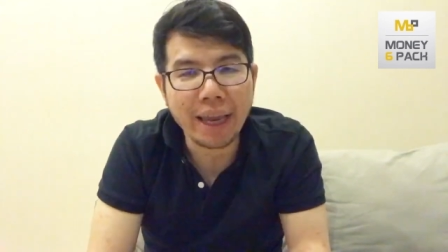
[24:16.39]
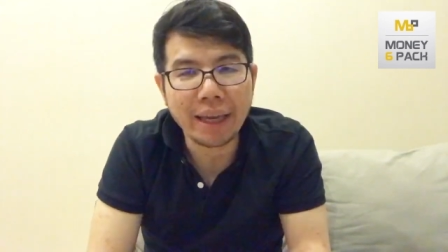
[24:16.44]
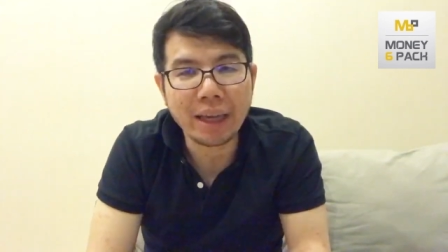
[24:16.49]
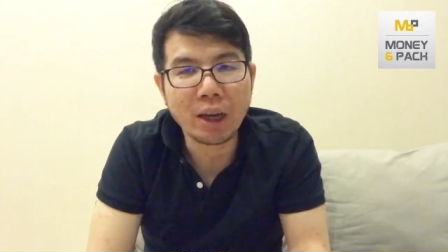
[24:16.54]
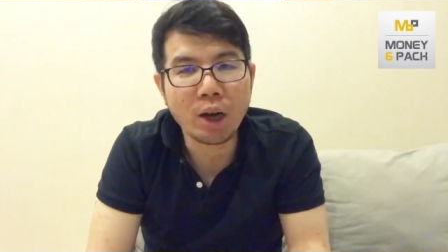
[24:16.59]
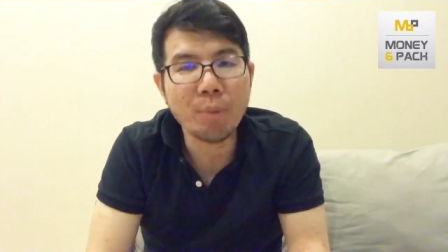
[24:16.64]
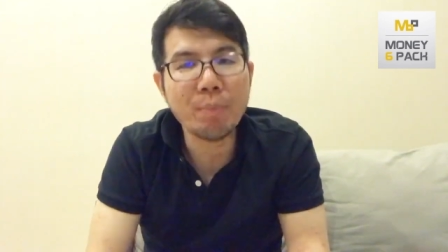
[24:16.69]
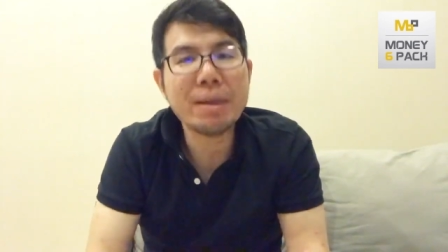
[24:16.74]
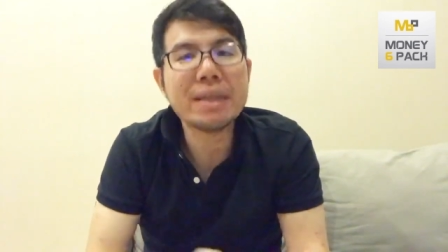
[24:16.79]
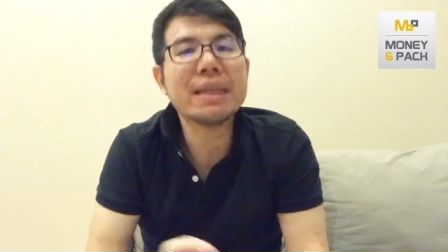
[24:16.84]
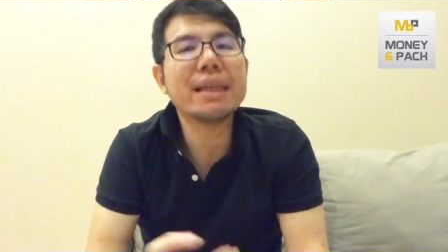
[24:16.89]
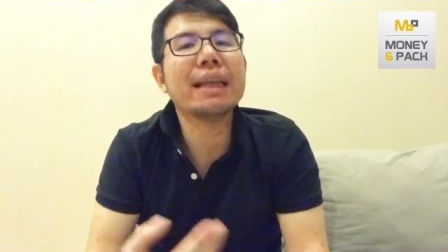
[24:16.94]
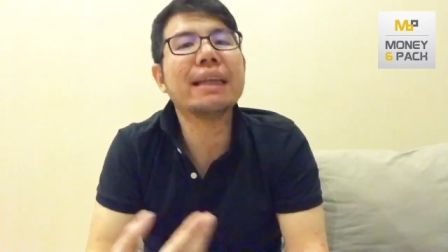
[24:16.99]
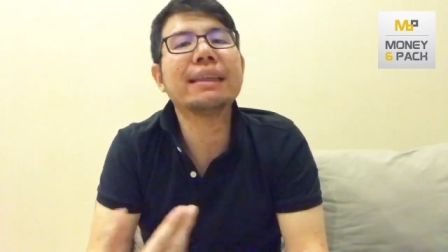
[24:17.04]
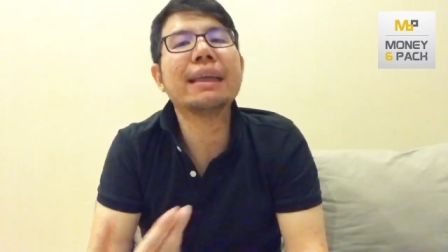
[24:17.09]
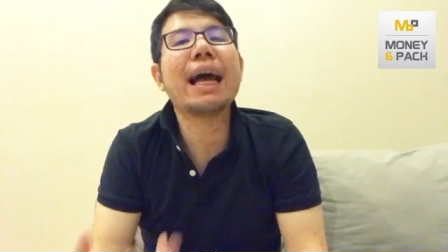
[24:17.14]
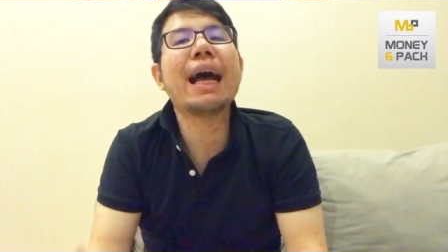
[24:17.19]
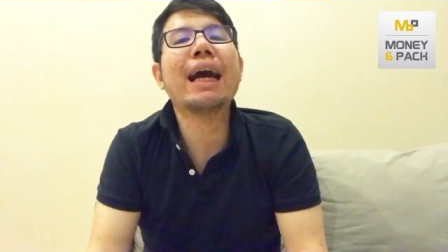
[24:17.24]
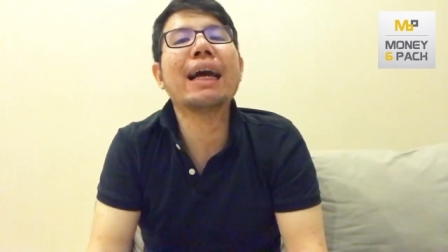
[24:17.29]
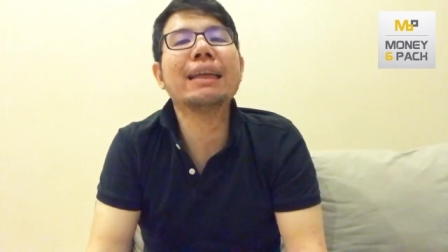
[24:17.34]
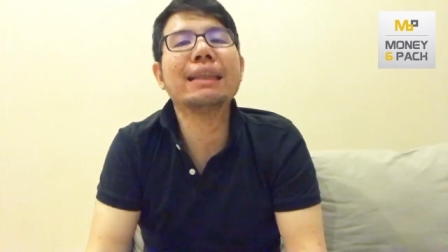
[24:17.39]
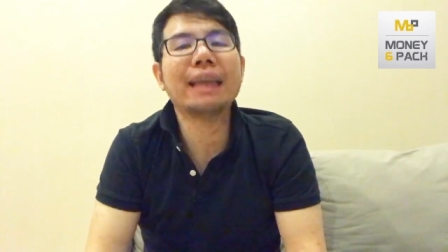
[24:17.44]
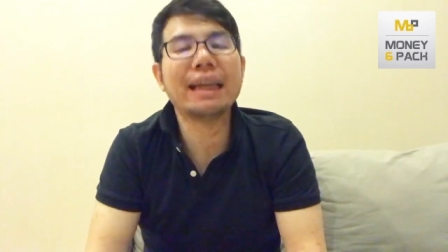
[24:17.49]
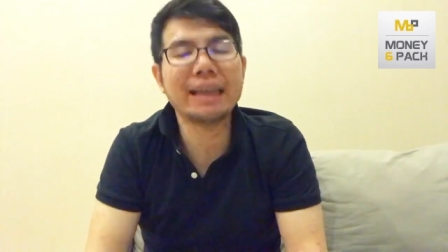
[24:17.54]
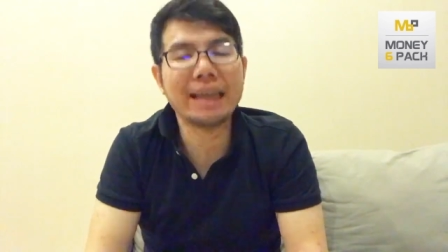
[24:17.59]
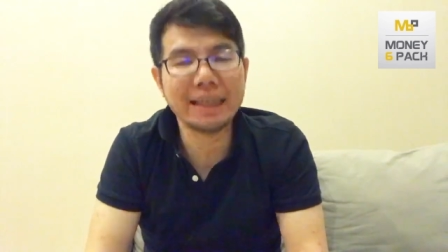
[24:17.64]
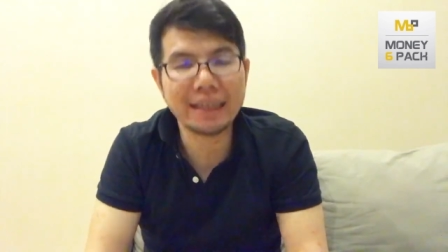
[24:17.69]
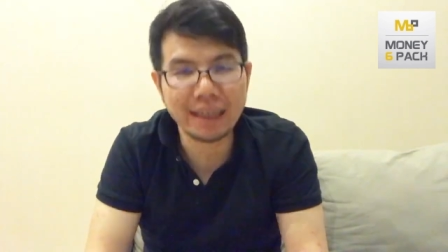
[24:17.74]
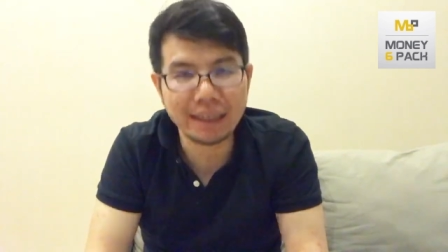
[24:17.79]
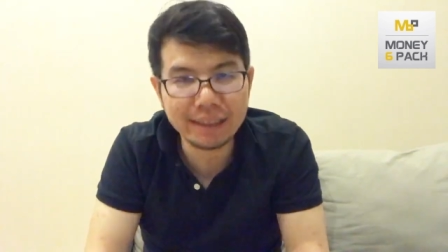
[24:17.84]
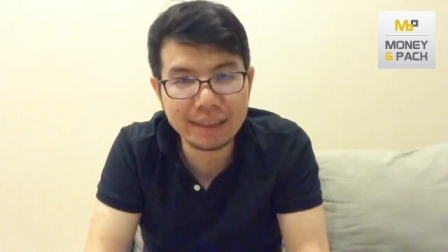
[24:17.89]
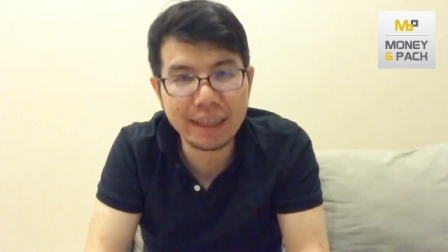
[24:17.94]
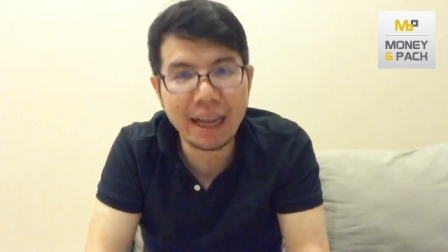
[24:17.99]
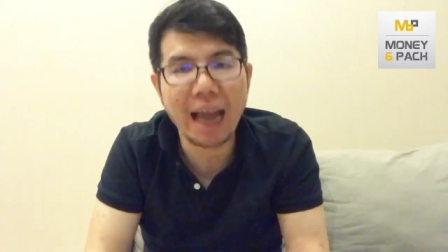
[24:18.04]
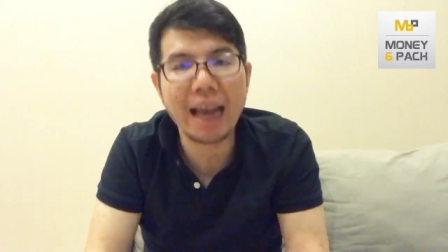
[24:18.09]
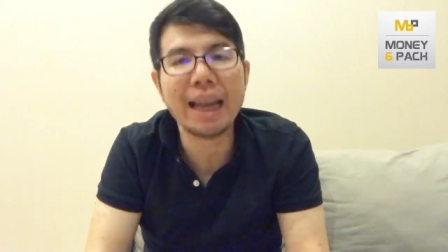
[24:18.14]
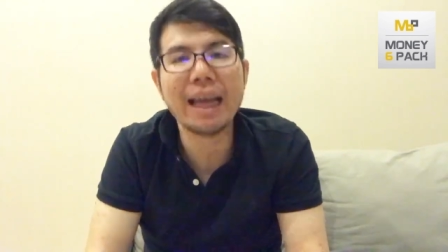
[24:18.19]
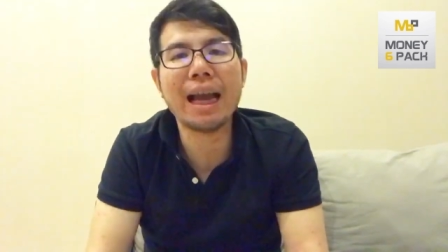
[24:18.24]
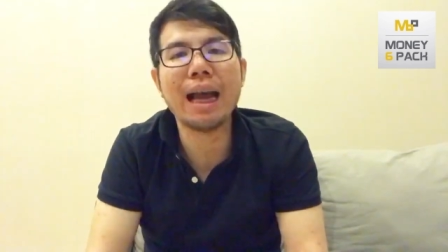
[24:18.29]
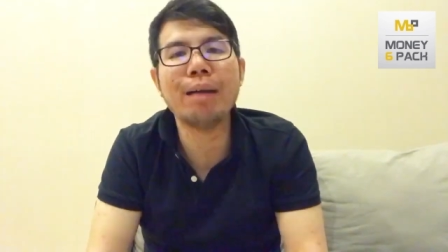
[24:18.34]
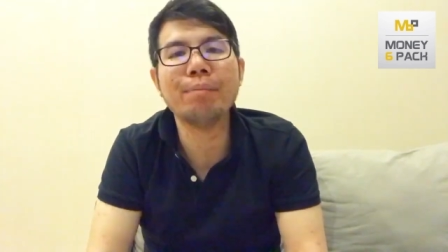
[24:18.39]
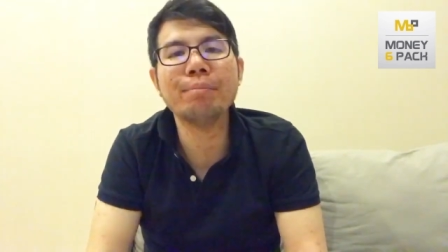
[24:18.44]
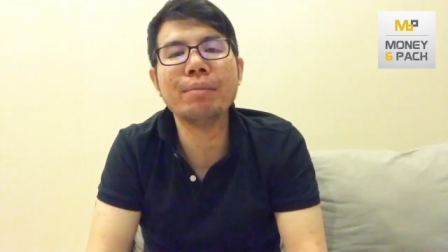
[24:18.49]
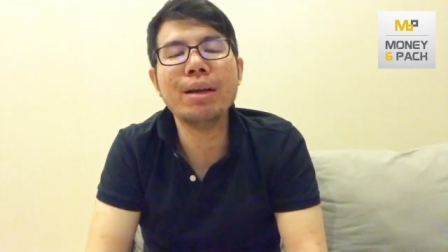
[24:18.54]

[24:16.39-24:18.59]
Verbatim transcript: ก็ไปเจรจากันในชั้นศาลเลยครับ